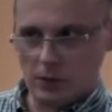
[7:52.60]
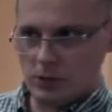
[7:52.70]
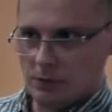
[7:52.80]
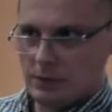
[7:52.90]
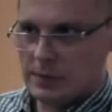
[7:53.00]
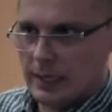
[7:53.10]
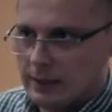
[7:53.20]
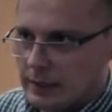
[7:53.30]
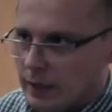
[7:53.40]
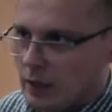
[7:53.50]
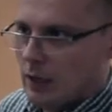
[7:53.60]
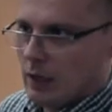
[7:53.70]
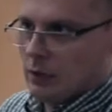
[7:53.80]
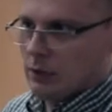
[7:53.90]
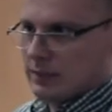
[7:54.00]
będzie oficjalnie
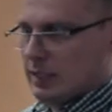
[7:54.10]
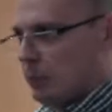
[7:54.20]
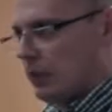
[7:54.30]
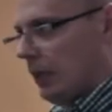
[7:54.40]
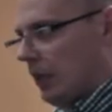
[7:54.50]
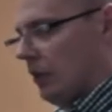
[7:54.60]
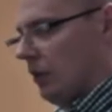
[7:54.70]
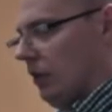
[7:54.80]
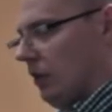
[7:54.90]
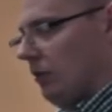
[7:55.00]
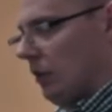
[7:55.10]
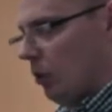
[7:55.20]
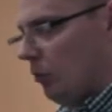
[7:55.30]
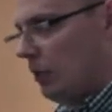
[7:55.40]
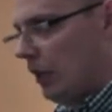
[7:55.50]
dostępne y, w
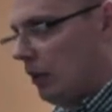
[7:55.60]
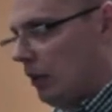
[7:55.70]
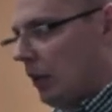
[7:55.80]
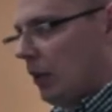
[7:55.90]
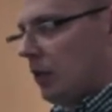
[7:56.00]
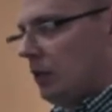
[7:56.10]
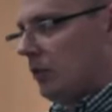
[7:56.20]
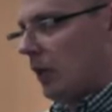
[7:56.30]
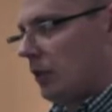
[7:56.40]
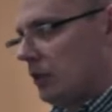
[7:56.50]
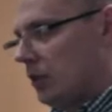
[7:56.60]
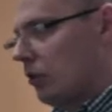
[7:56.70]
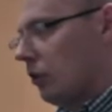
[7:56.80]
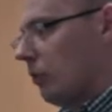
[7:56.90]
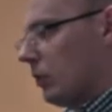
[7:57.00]
Europie i dwa,
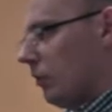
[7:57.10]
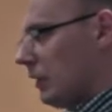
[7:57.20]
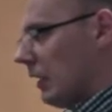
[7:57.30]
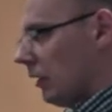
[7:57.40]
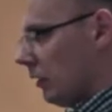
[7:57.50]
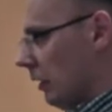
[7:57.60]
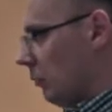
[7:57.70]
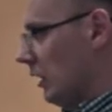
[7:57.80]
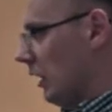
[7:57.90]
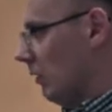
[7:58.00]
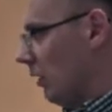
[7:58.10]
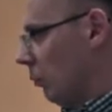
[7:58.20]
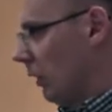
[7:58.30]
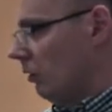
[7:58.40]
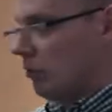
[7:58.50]
kiedy ono będzie oficjalnie dostępne dla
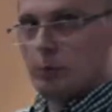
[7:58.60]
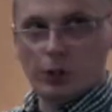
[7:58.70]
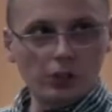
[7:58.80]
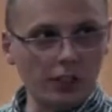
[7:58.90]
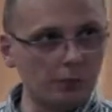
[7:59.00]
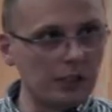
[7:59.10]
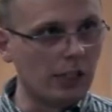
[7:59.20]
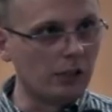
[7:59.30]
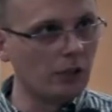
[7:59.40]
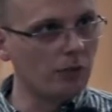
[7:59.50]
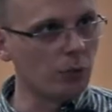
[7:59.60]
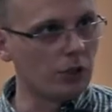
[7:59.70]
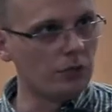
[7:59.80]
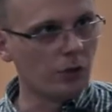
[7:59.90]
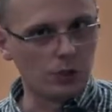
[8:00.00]
deweloperów, bo to nam da nowe
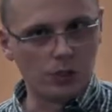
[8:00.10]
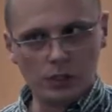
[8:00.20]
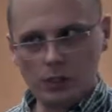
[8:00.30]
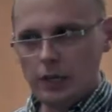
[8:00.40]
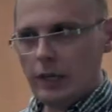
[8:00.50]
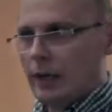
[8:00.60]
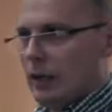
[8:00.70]
możliwości